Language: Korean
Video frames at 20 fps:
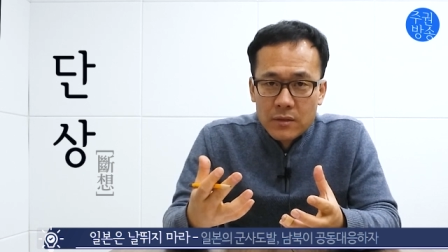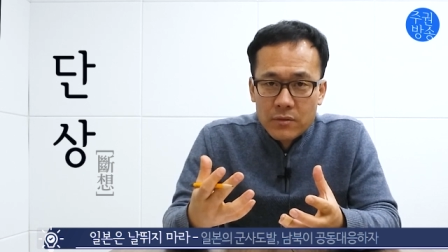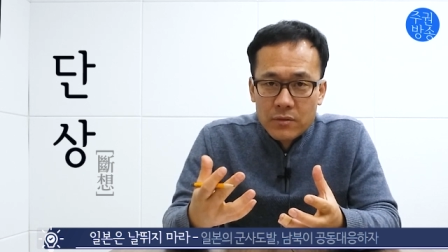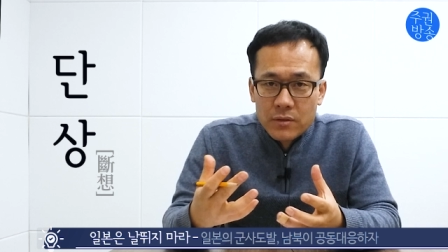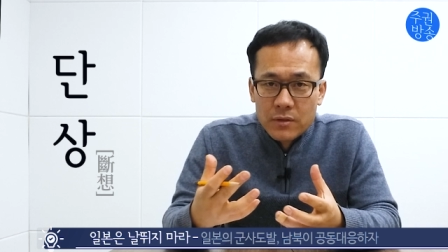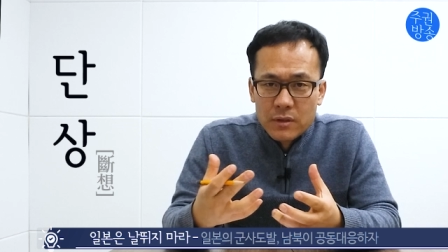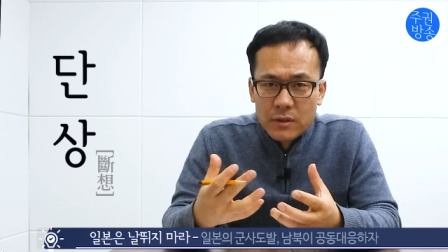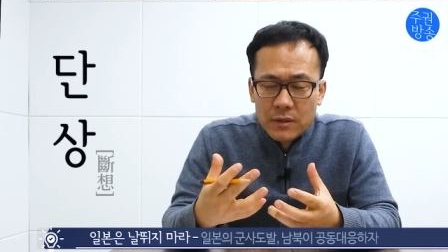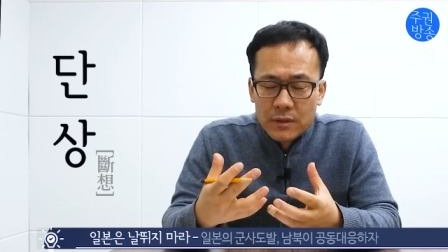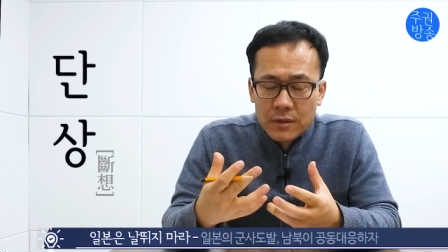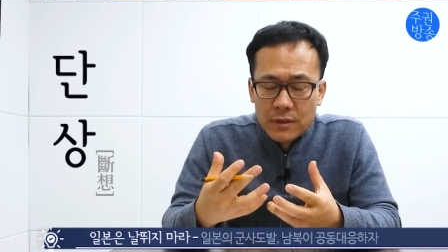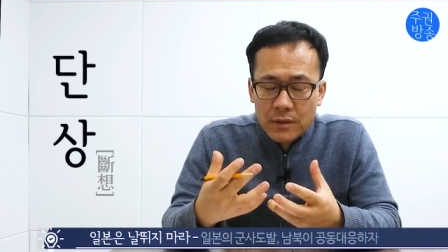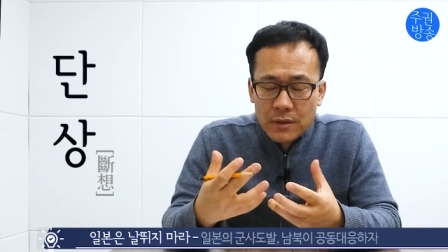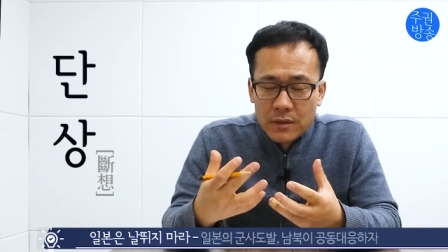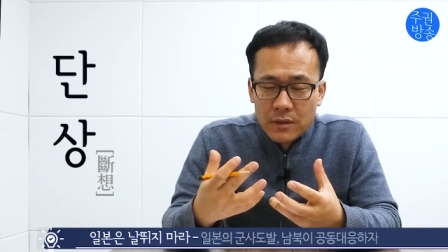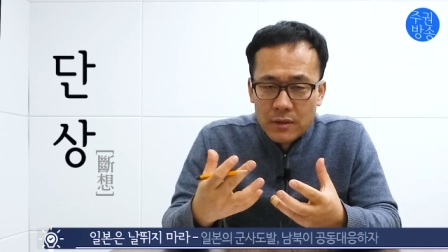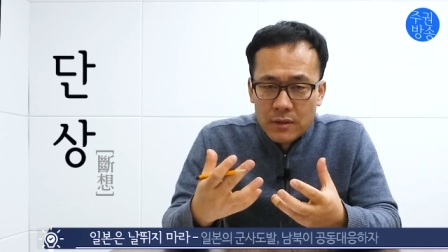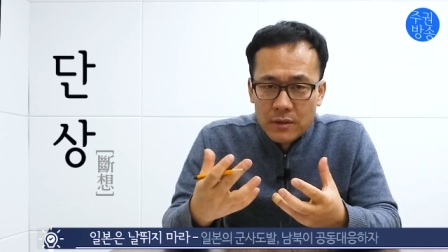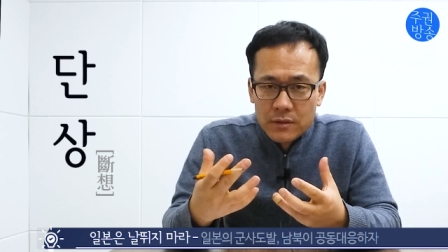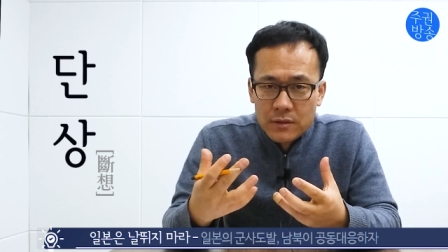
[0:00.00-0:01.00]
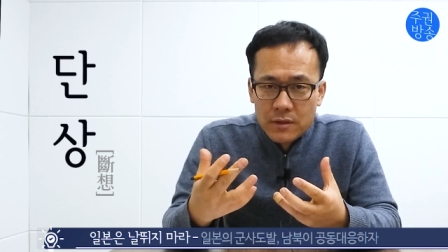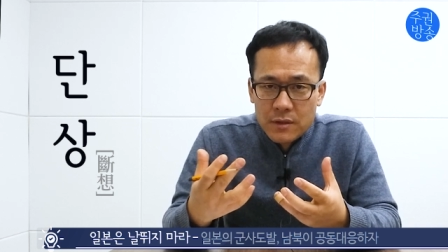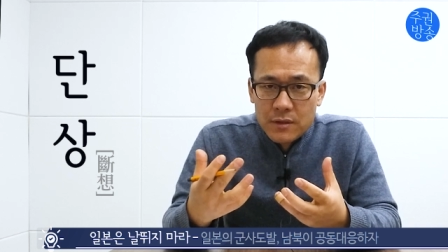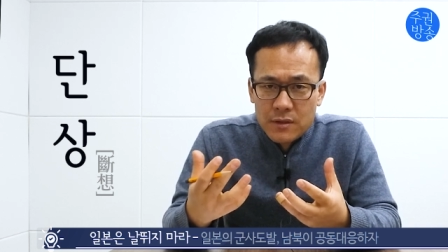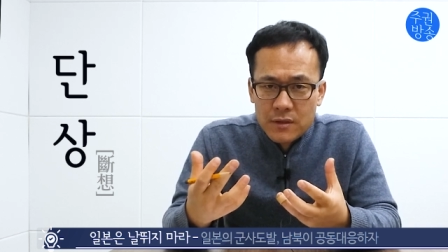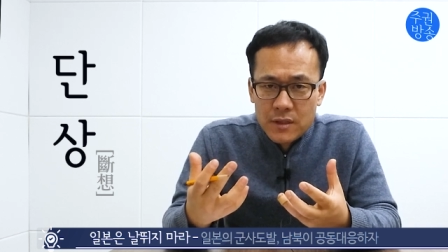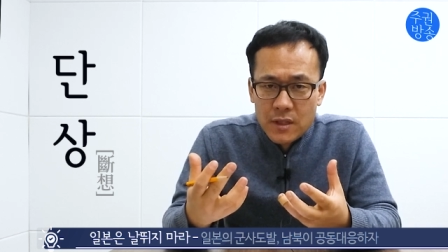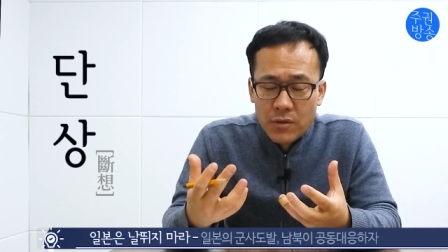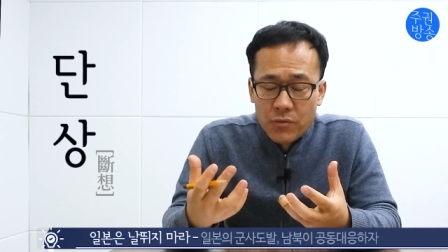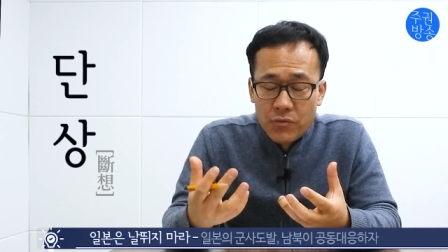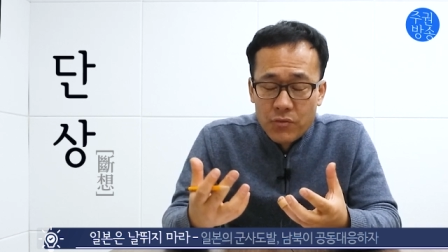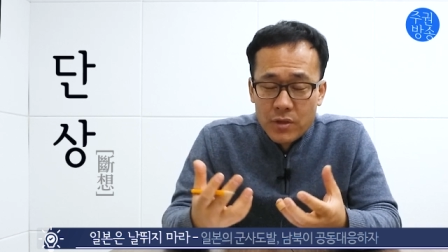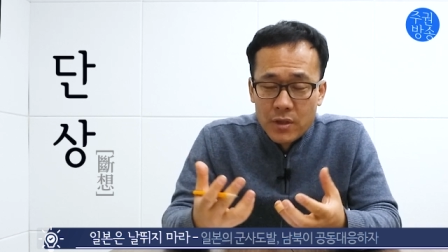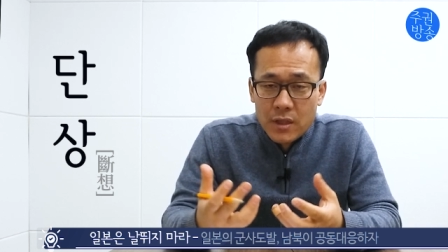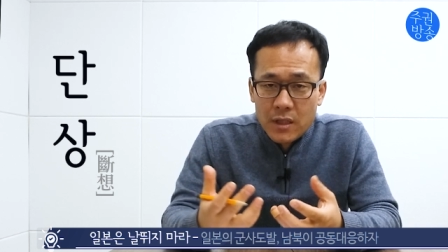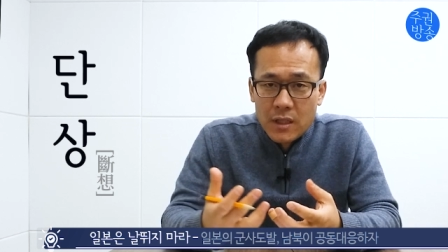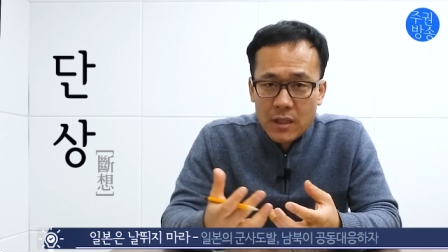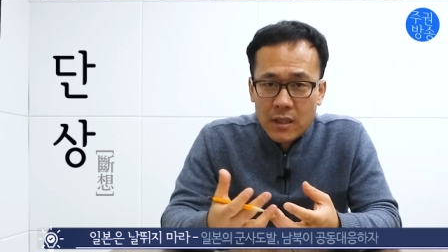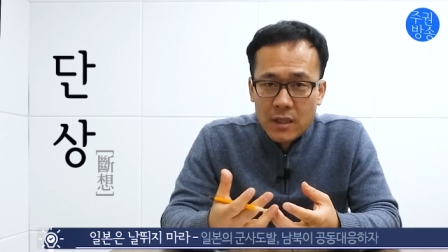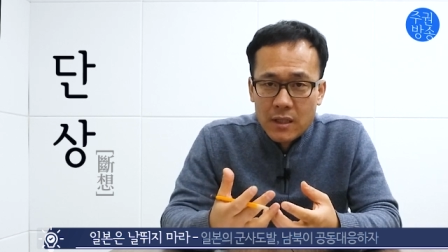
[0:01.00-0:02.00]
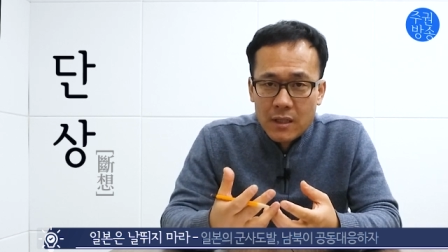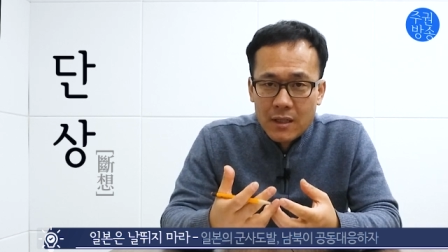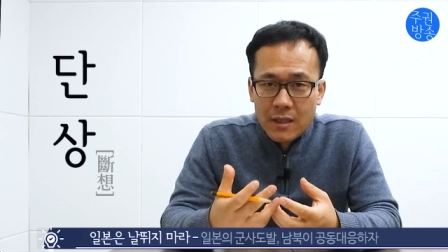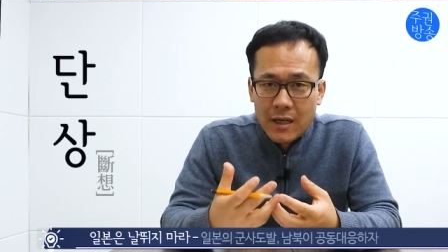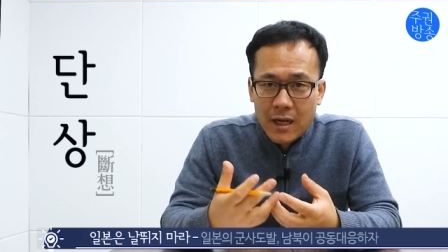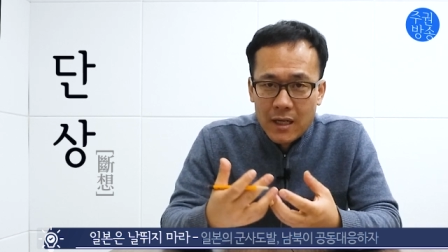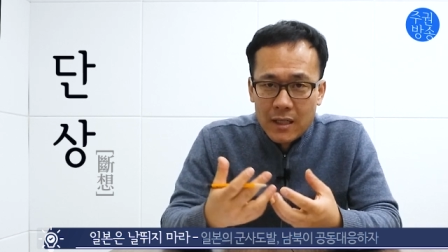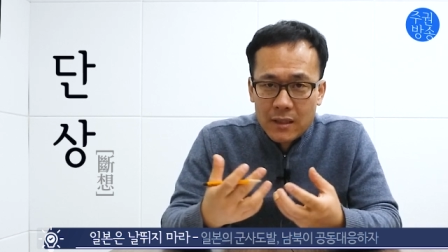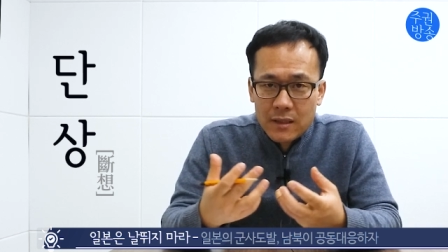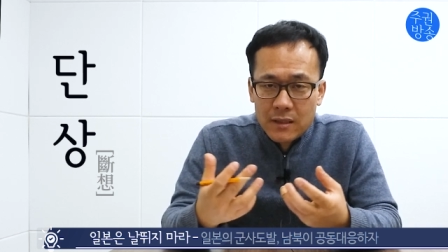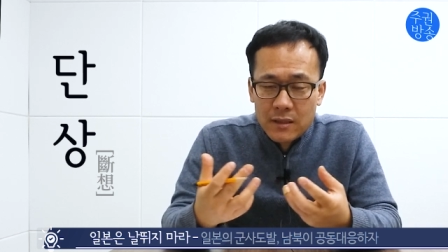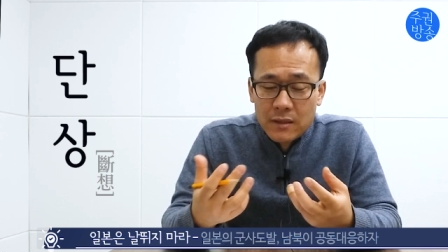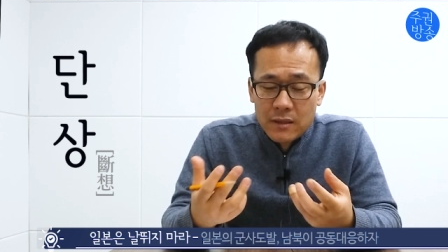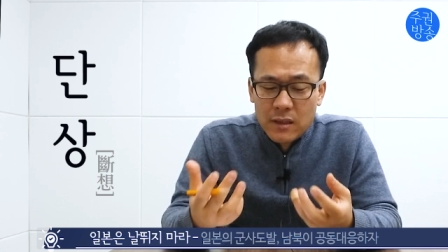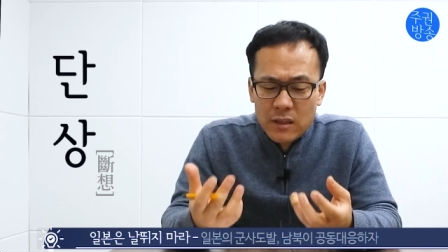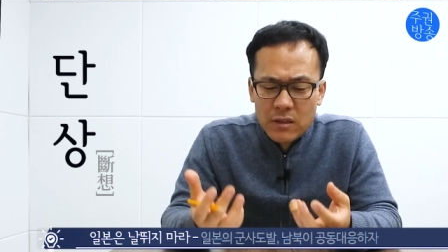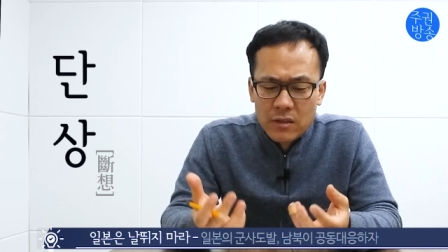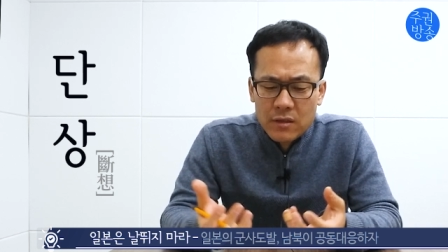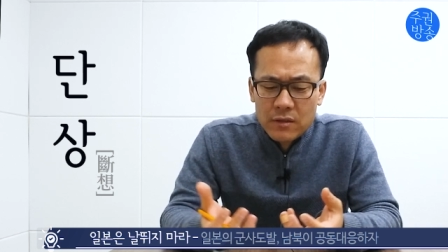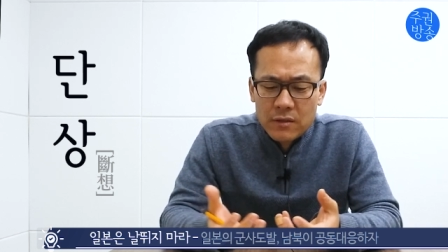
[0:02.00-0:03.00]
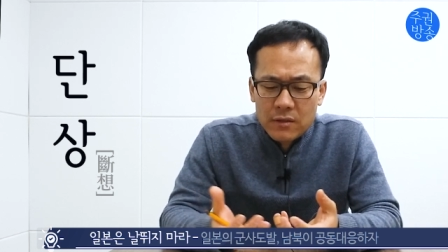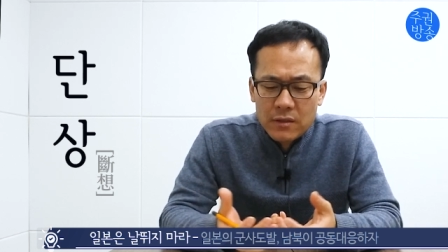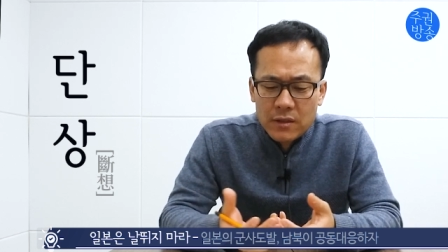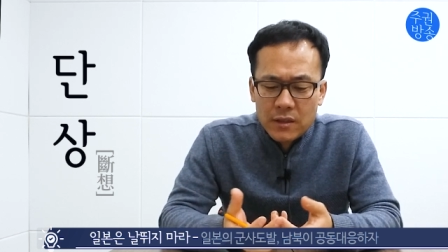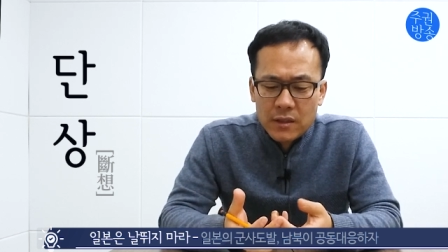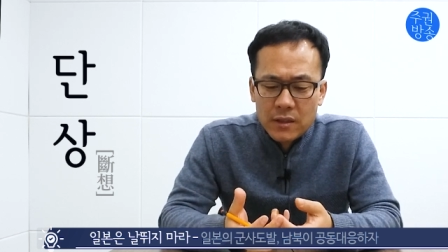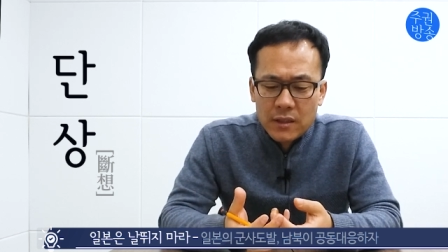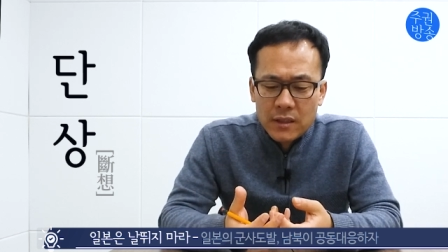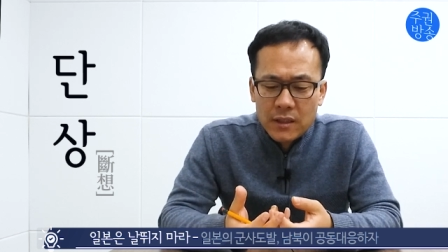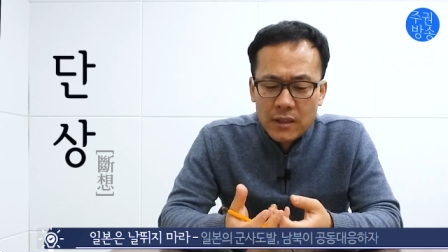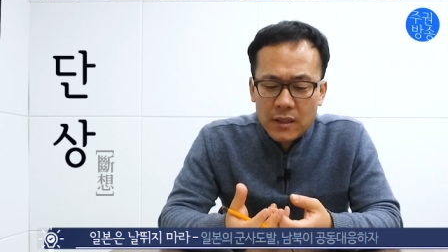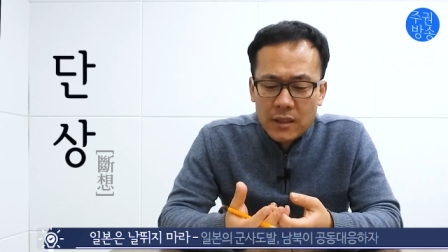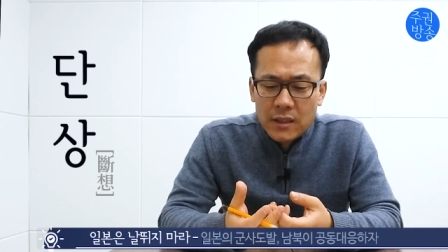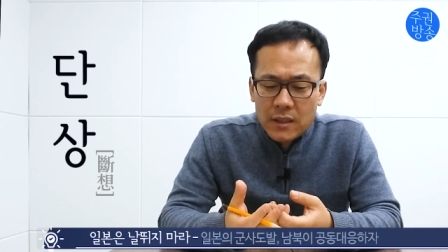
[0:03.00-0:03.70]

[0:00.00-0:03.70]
그리고 어, 전쟁 위기 갈등 이런 것들이